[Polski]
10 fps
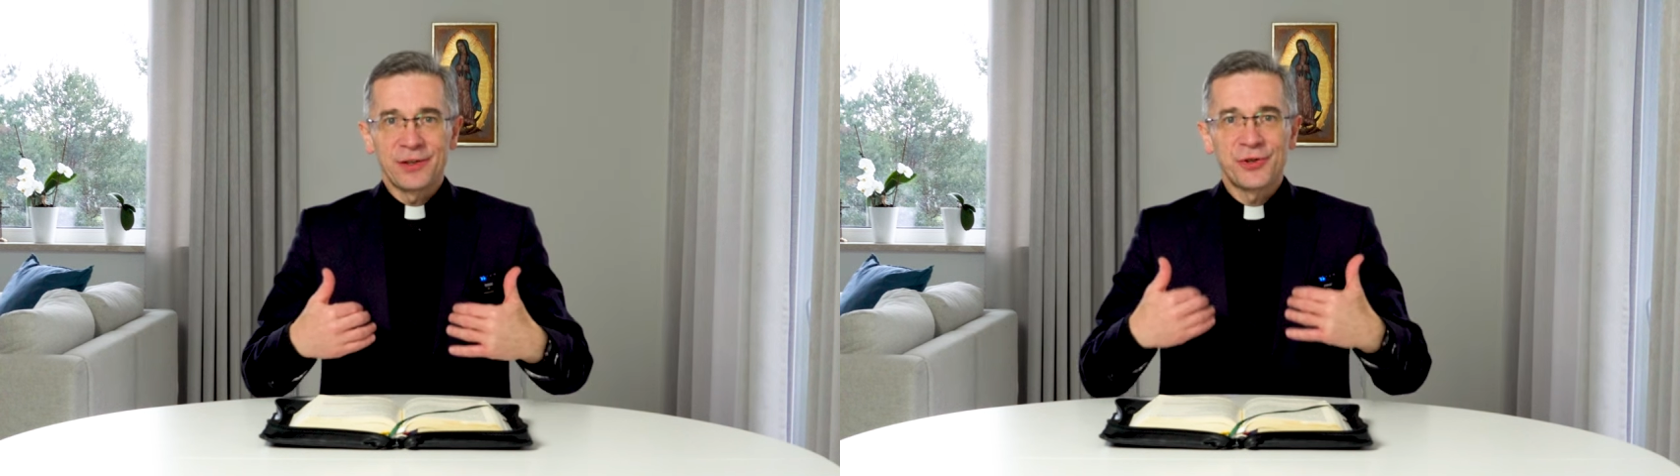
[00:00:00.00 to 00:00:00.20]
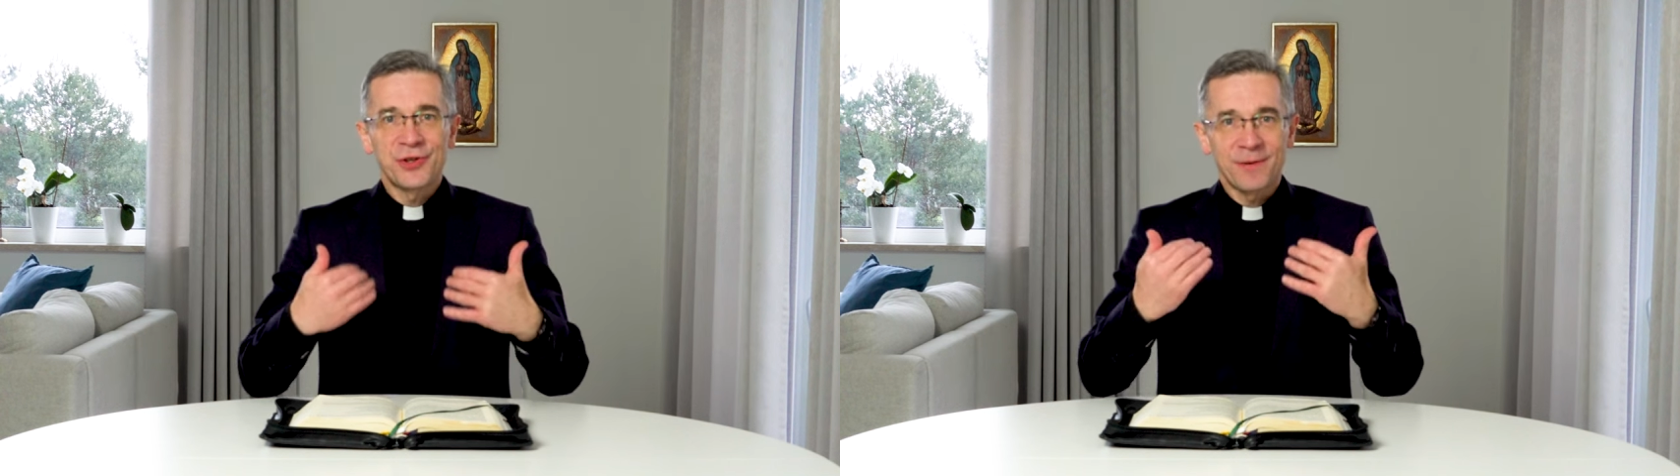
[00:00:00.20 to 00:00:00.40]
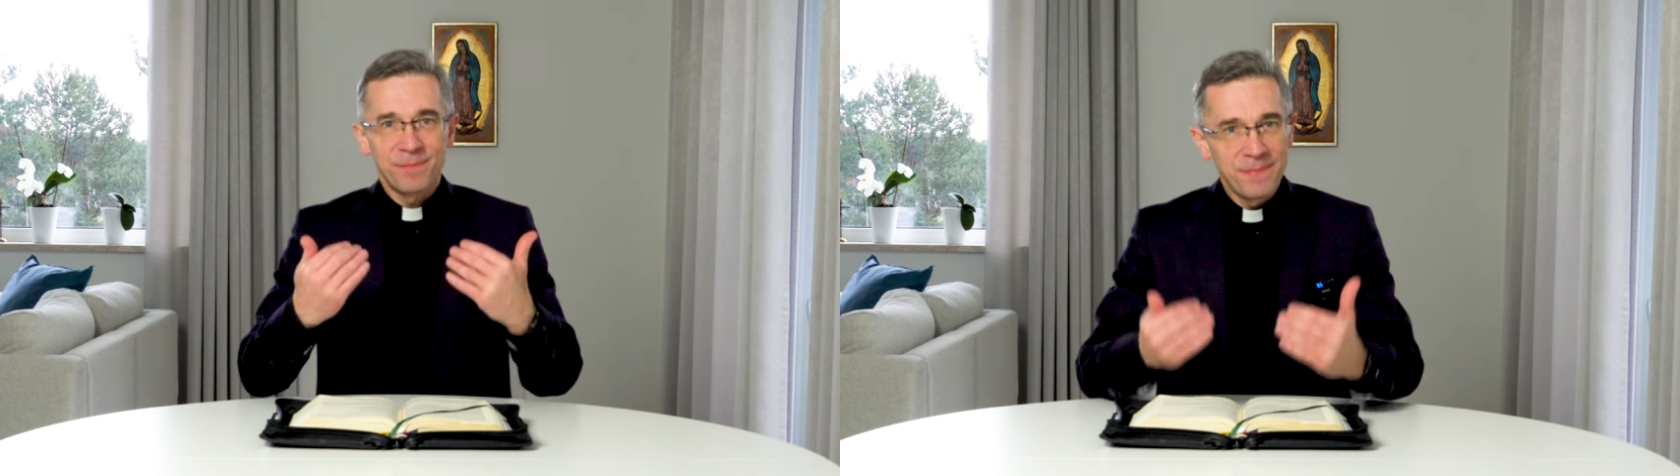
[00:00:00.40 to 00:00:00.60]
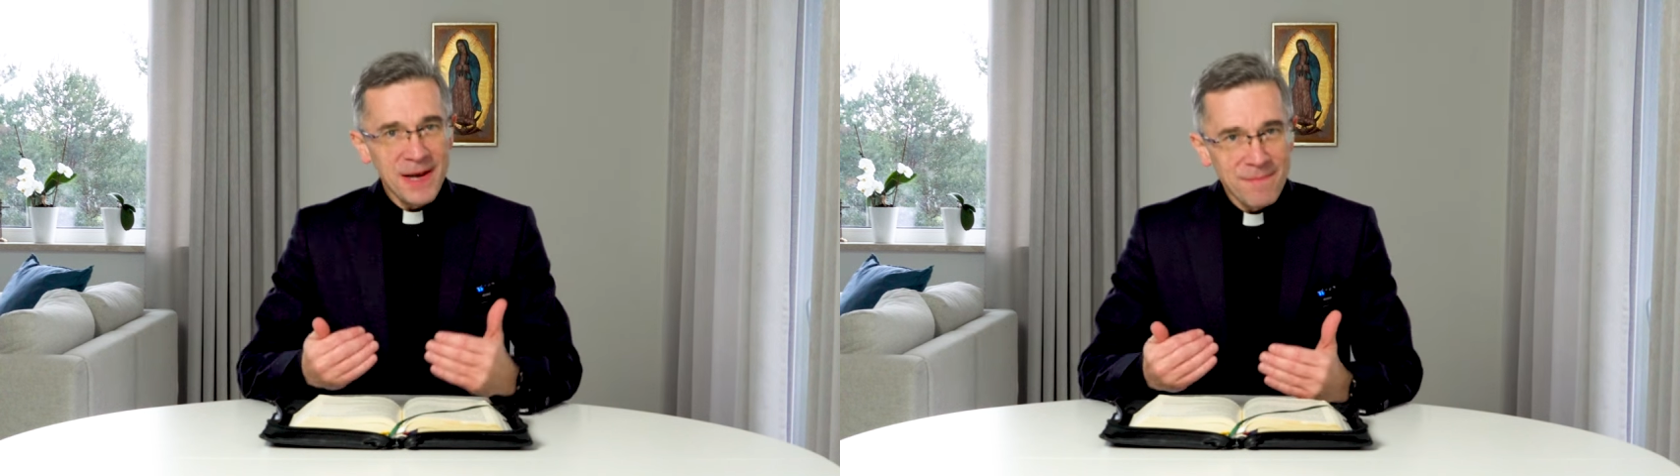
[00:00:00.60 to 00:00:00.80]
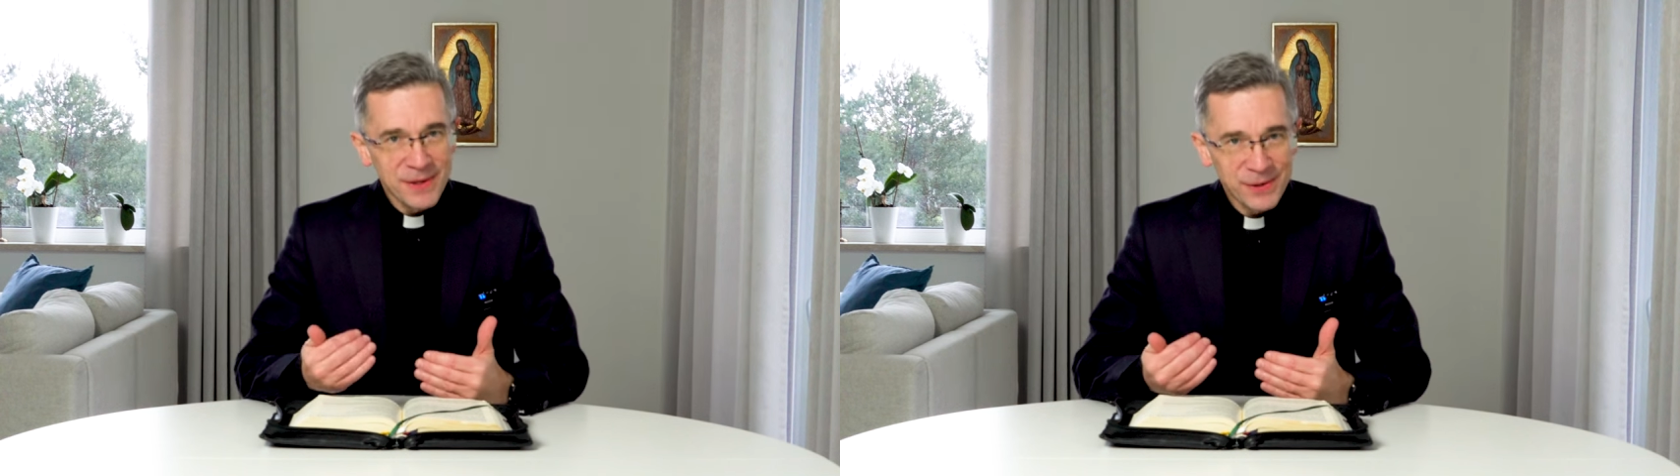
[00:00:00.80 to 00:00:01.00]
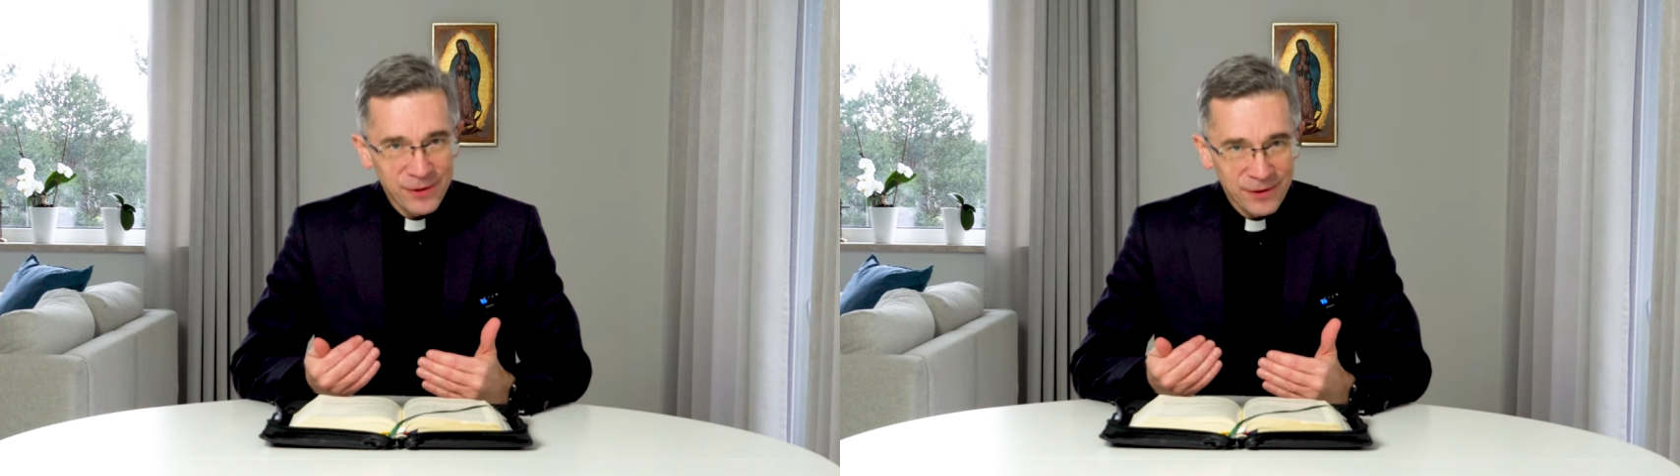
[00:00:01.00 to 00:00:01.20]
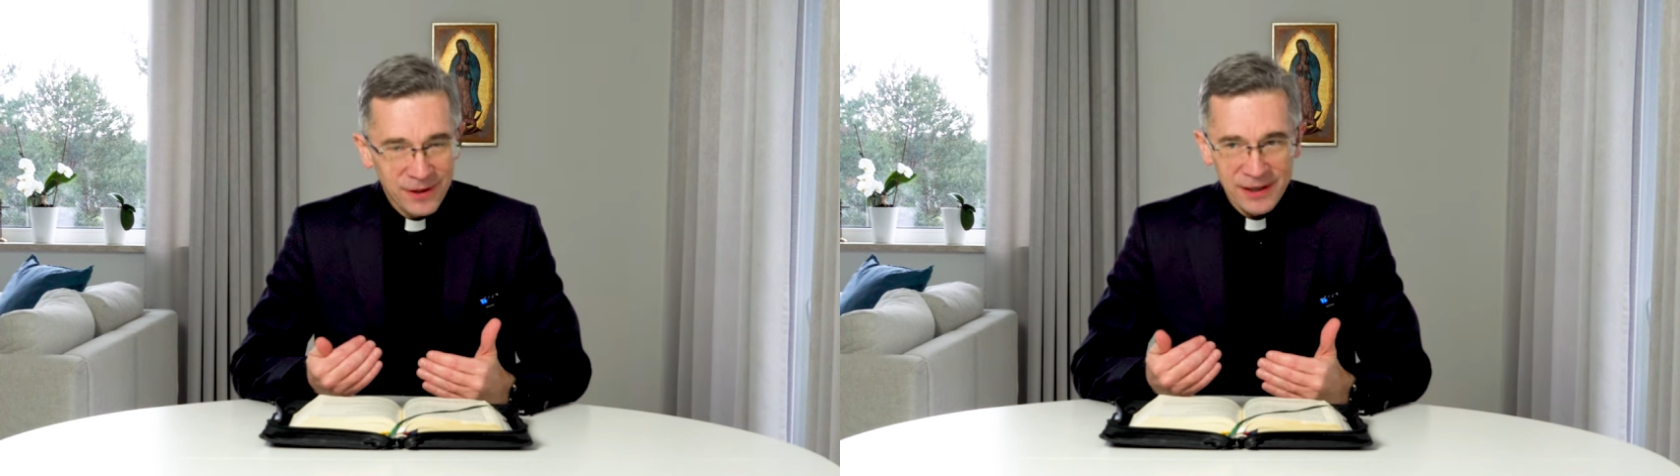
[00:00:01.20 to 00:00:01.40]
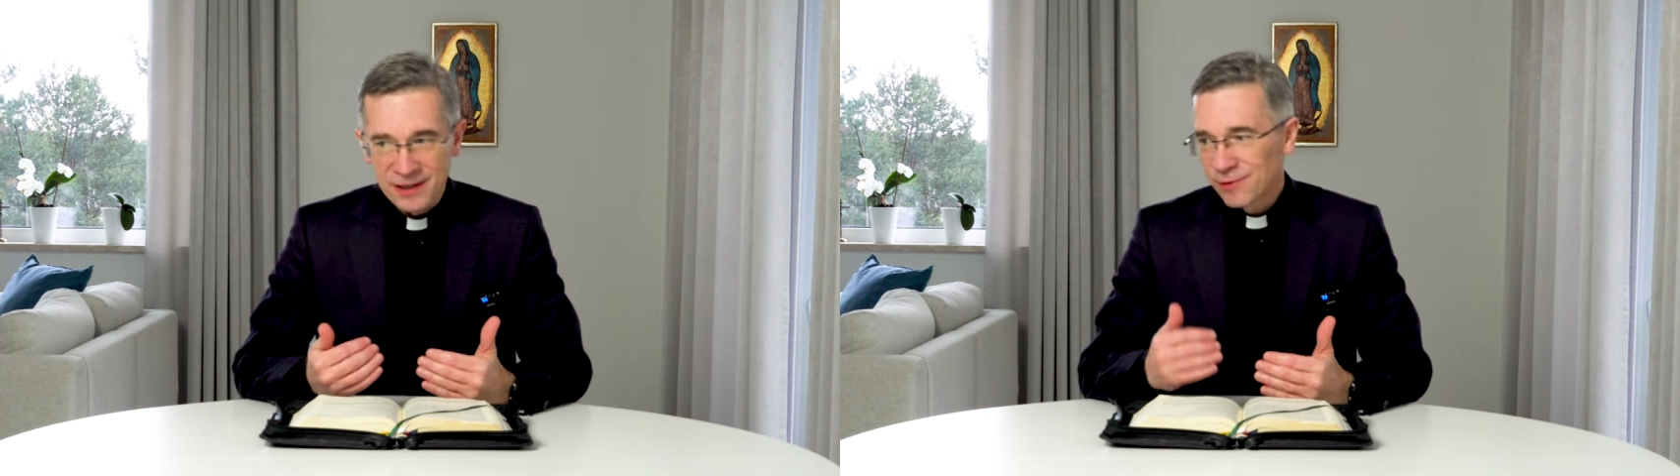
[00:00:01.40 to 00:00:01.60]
cierpimy z kolei,